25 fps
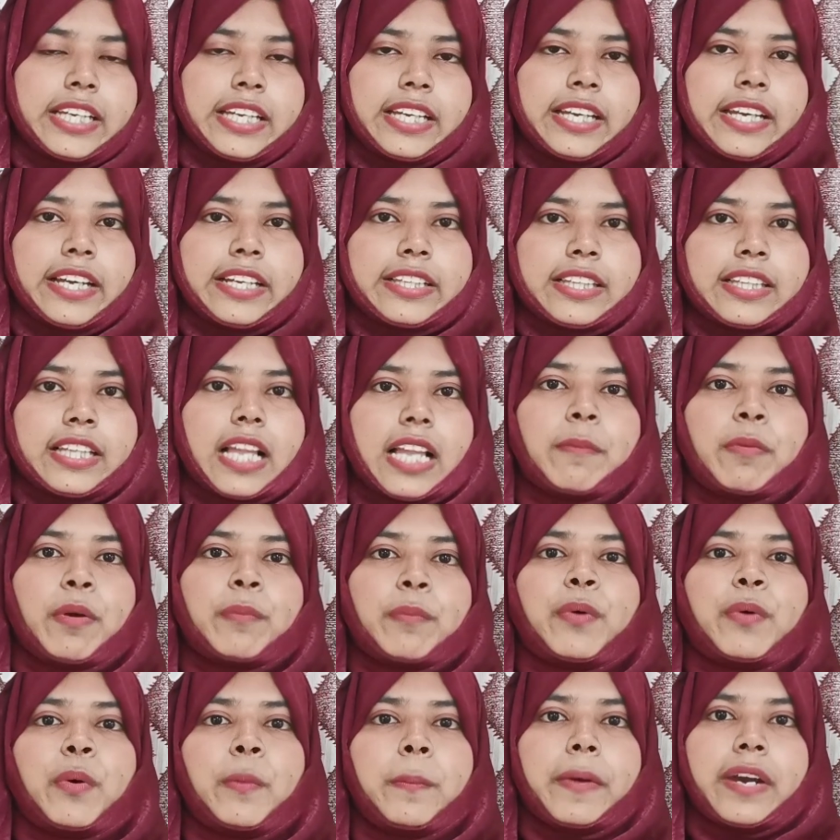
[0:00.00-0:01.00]
किए हैं अब
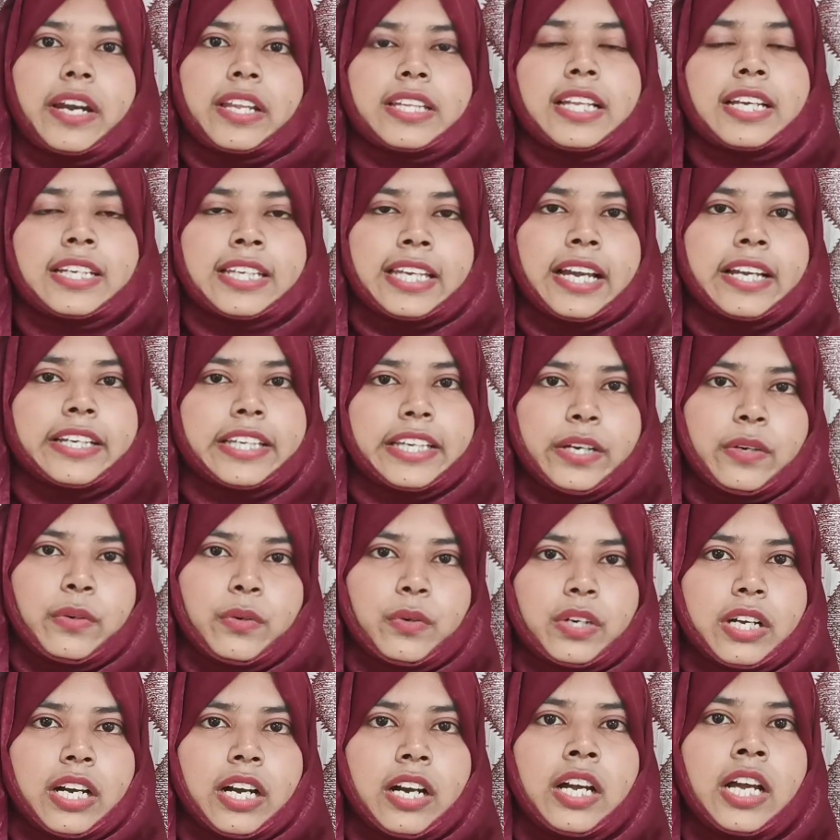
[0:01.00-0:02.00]
आपको पढ़ना क्या क्या
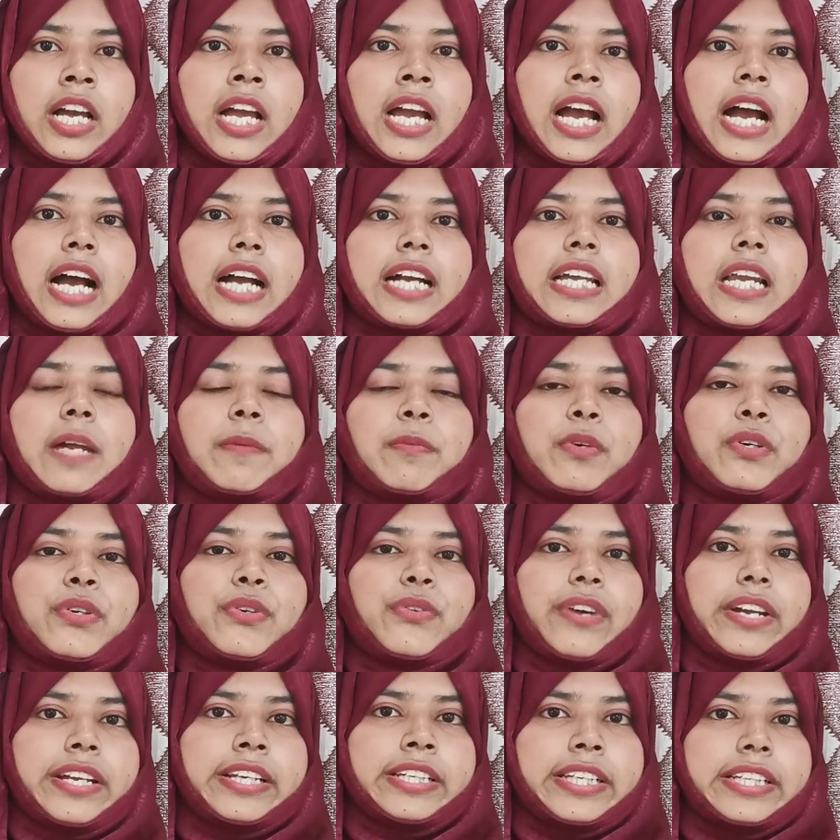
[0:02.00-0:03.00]
होगा अगर आपको
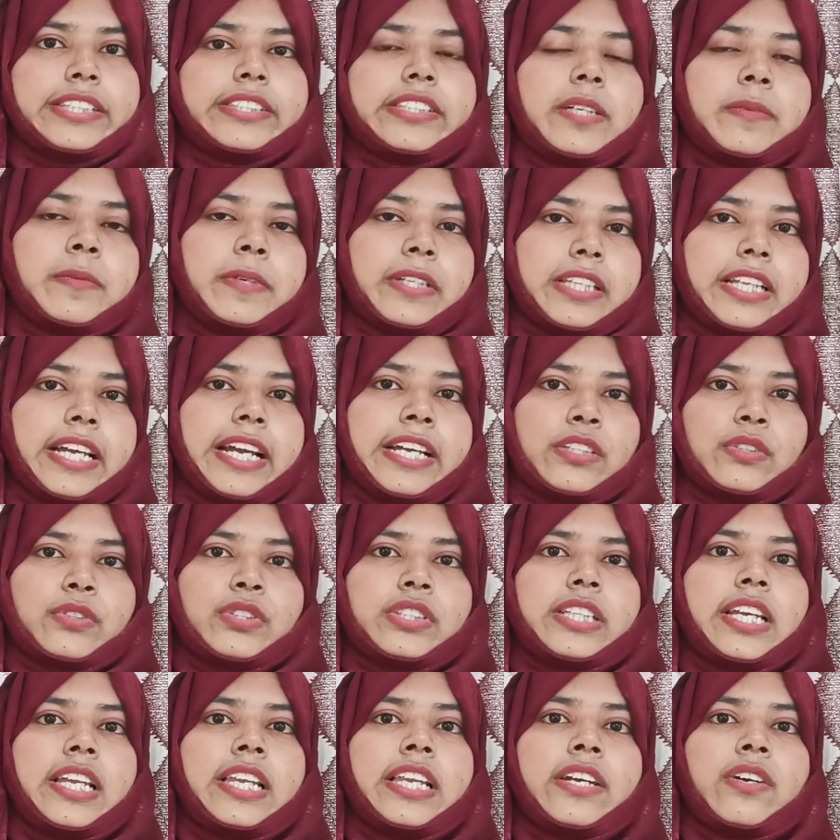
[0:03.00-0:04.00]
ड्राइंग टीचर बनना है तो
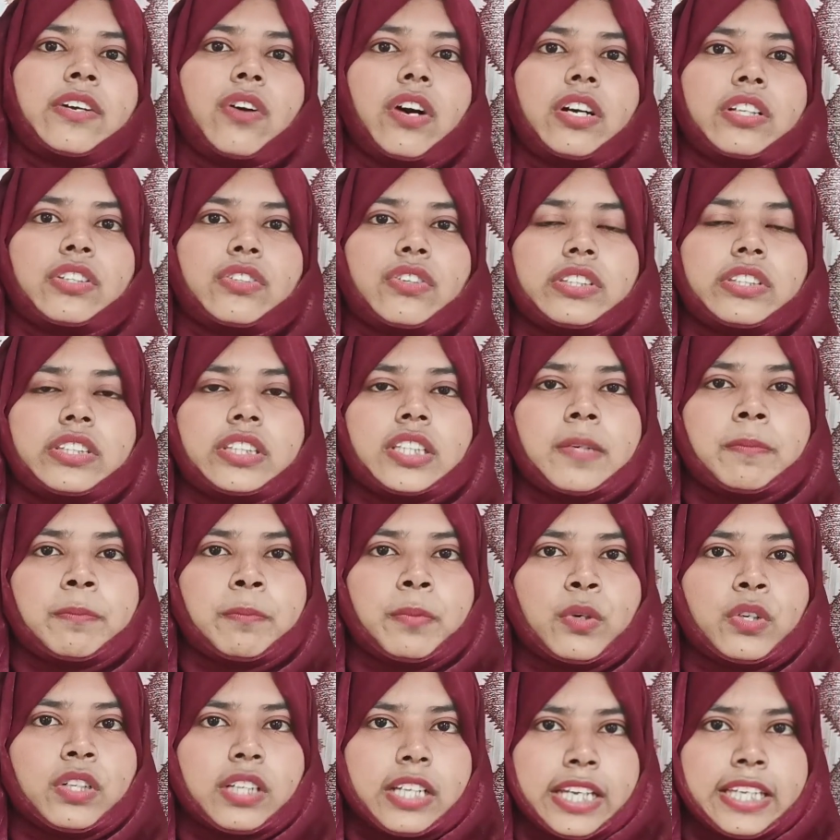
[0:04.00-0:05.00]
उसके लिए कौन कौन सी
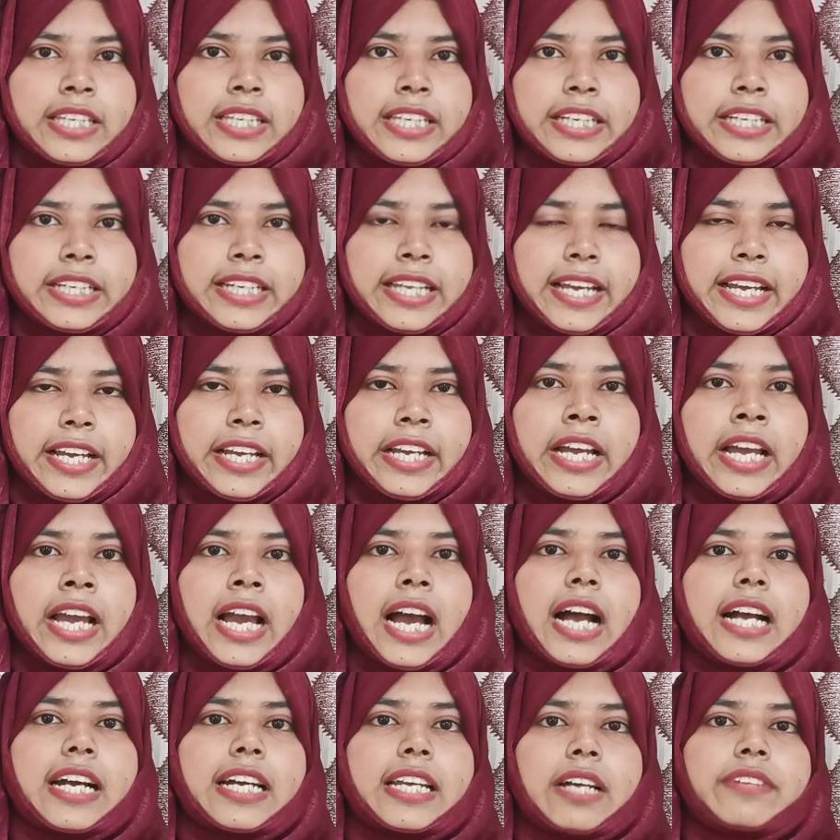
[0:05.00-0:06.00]
बुक की नीड है
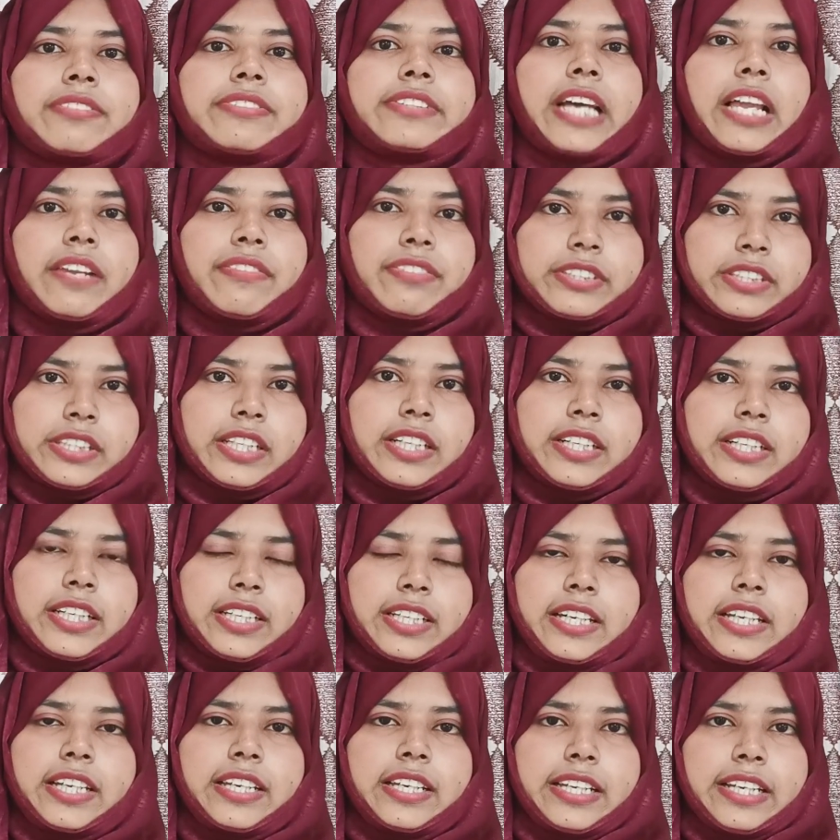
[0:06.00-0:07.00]
अगर आप सेल्फ स्टडी
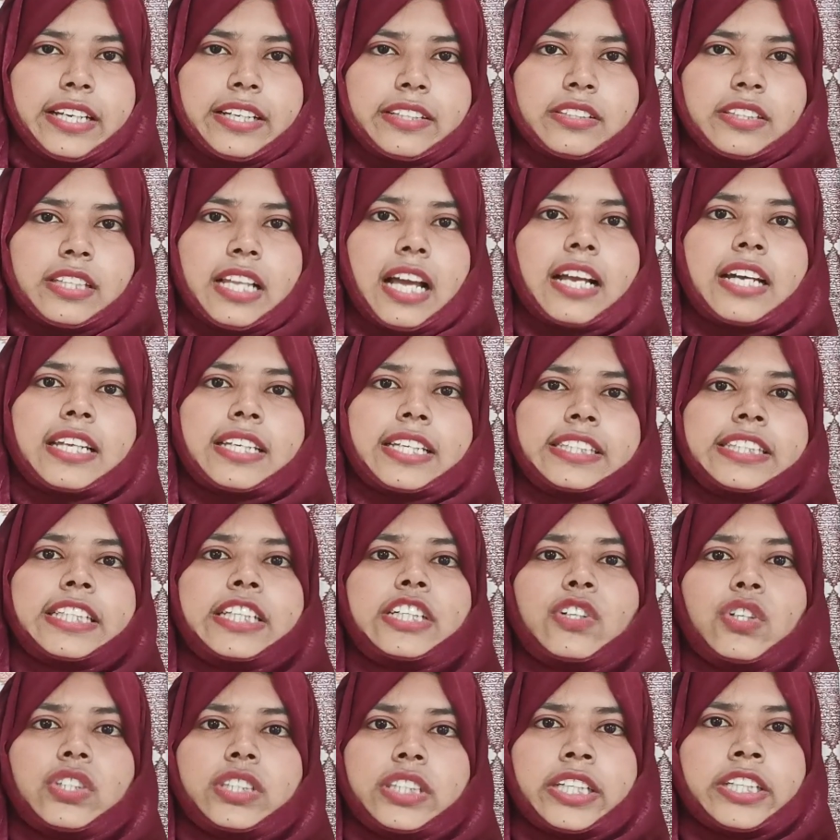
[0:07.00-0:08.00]
कर रहे हैं अगर किसी
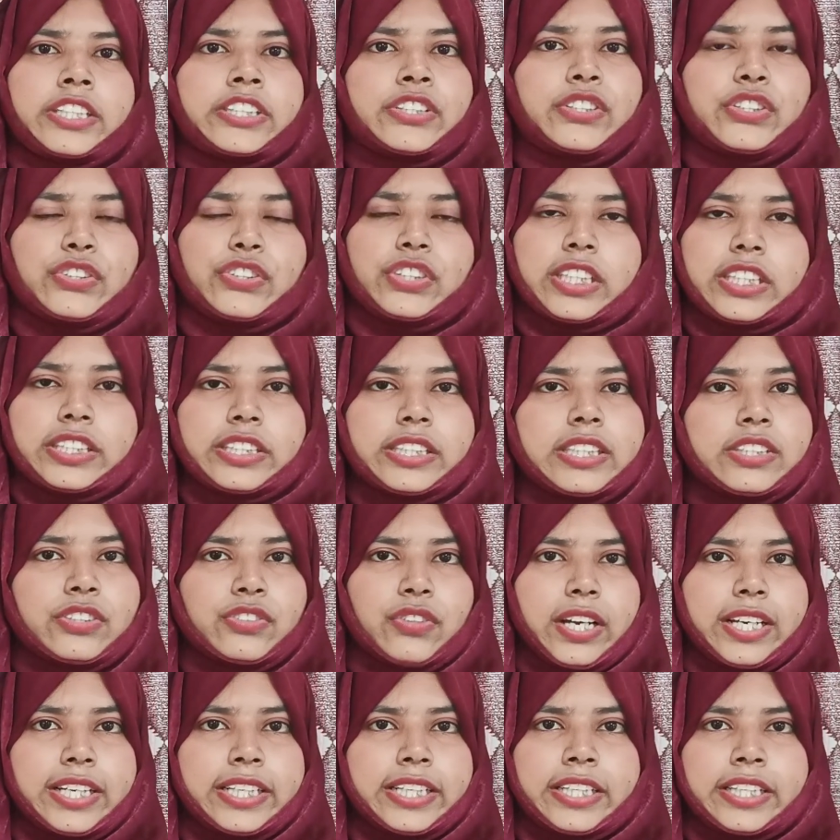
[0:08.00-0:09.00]
कोचिंग इंस्टीट्यूशन से
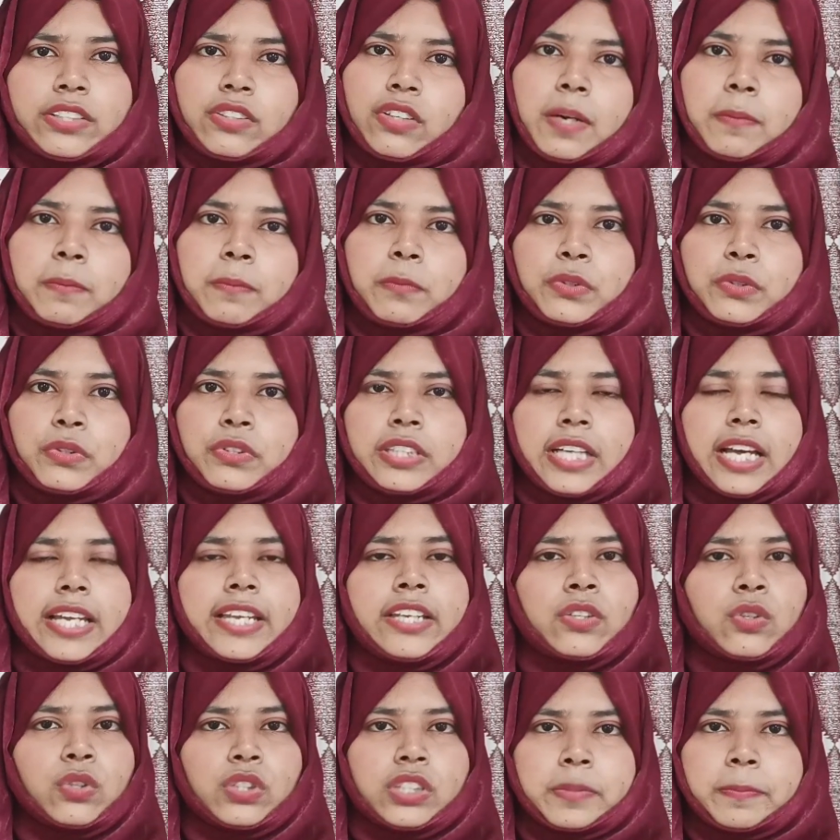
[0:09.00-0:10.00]
ज्वाइंट है तो आपको तो सारे
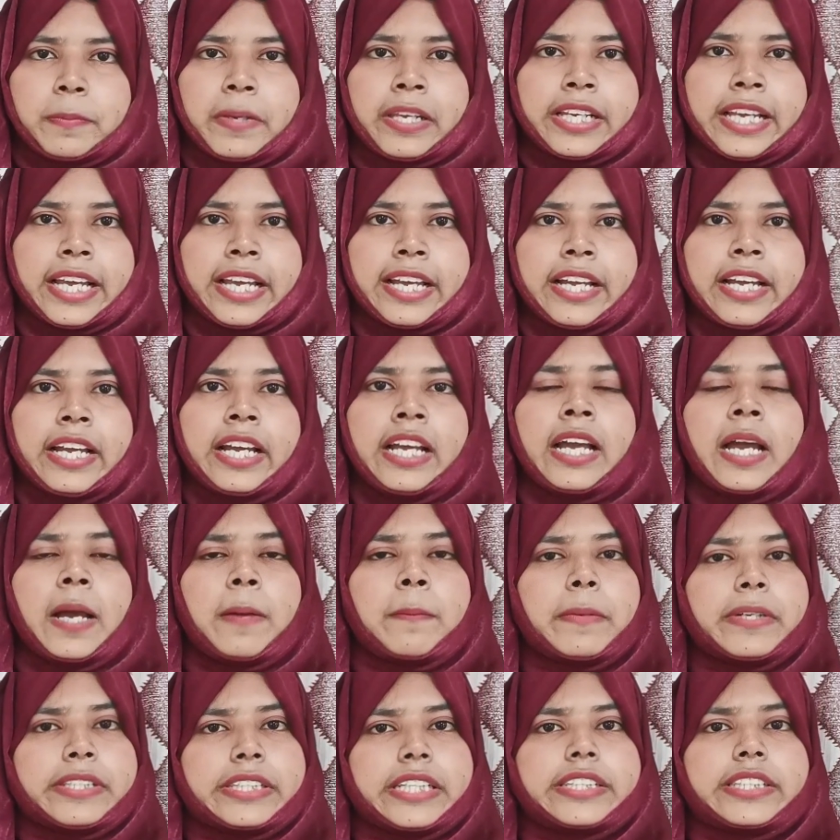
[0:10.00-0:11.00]
नोट्स मिल गए हैं
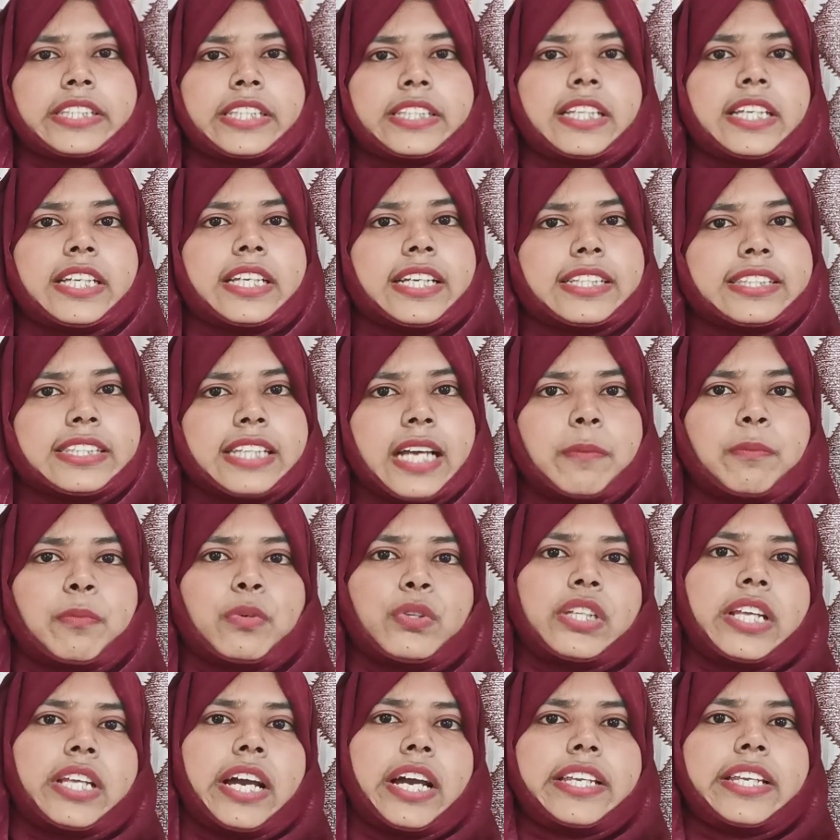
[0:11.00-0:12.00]
बस अच्छे तरीके से
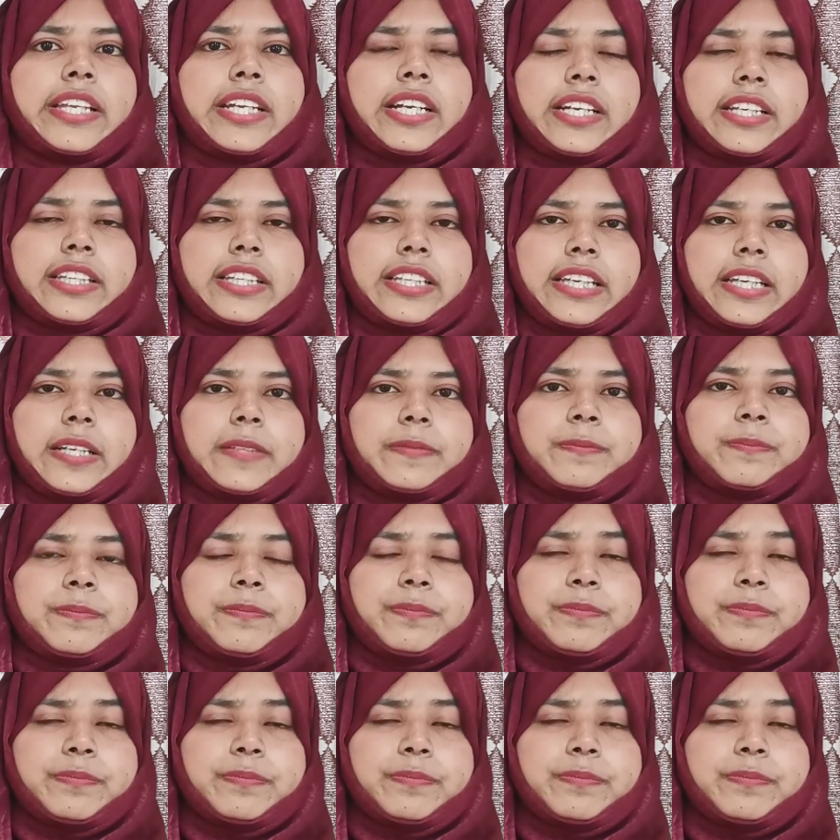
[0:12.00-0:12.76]
आपको तैयारी करनी है